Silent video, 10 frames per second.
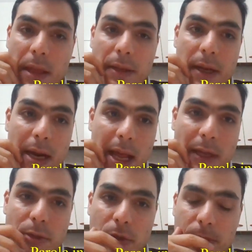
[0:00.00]
Tra
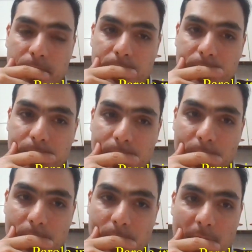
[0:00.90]
l'altro,
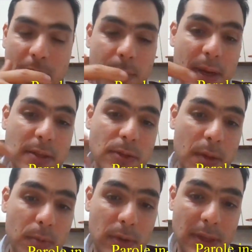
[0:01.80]
la riparazione è
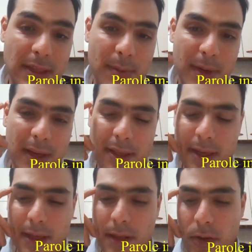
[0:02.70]
importante perché
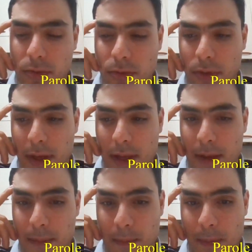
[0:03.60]
tenete conto
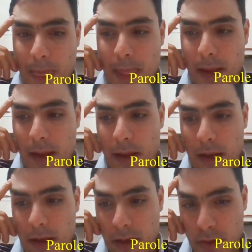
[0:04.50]
che
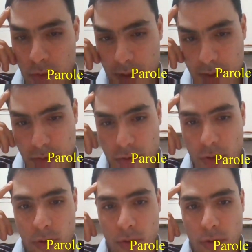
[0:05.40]
non è
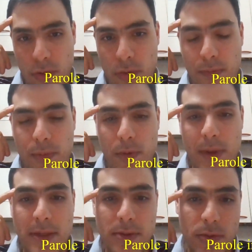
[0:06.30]
solo
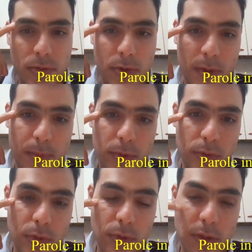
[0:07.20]
compromesso il nostro
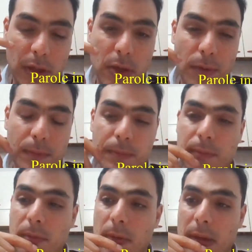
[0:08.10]
rapporto con Dio,
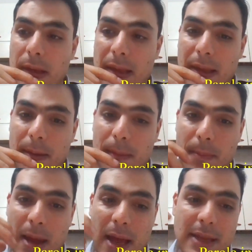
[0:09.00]

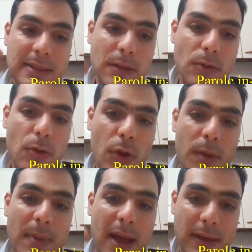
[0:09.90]
ma essendo noi
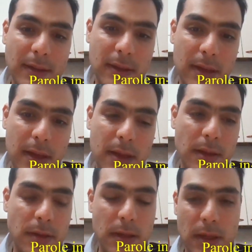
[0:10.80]

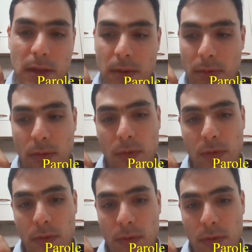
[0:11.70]
parte di
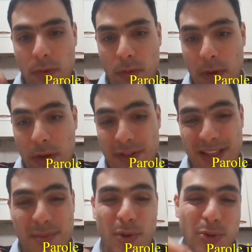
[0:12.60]
qualcosa
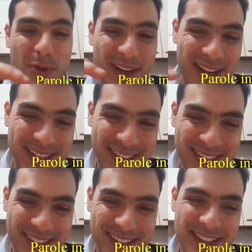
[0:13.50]
di molto grande.